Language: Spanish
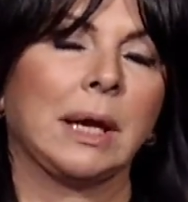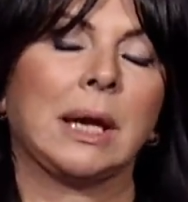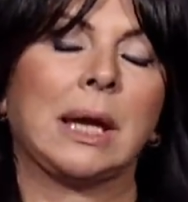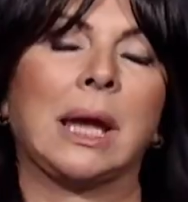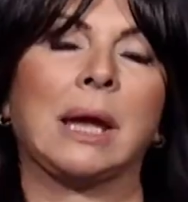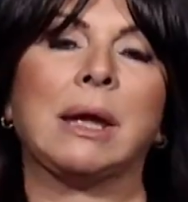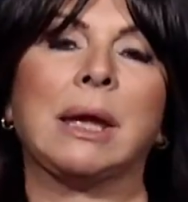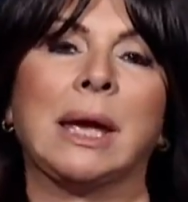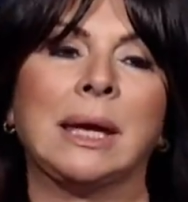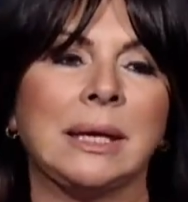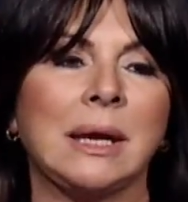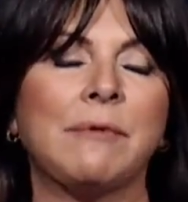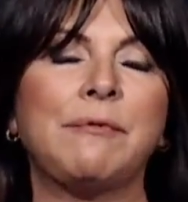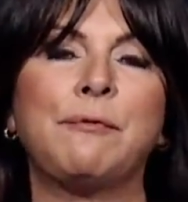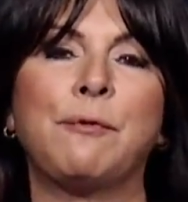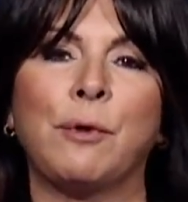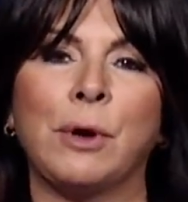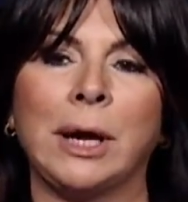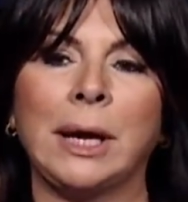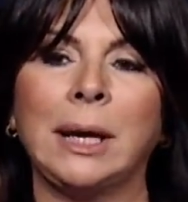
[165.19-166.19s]
que ella
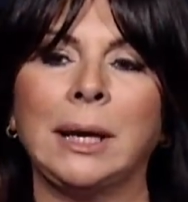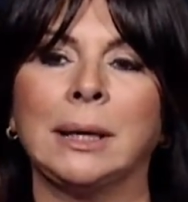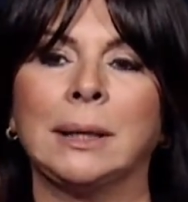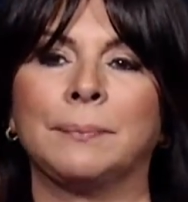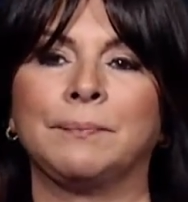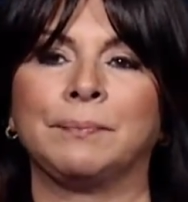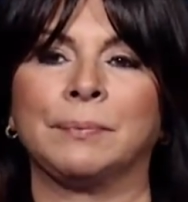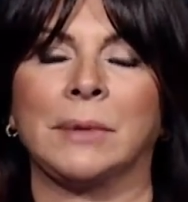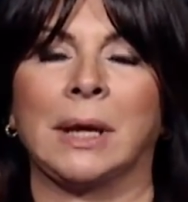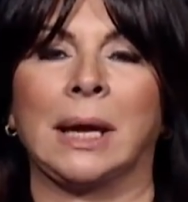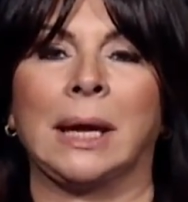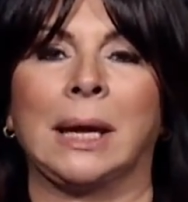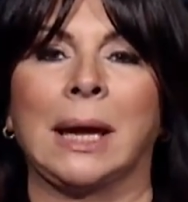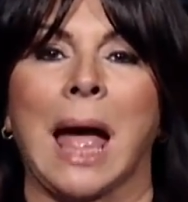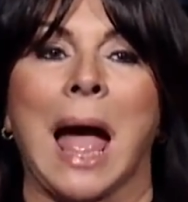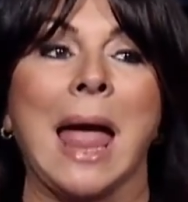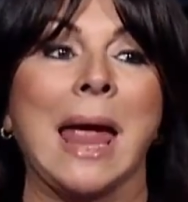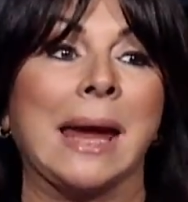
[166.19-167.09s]
fue eh,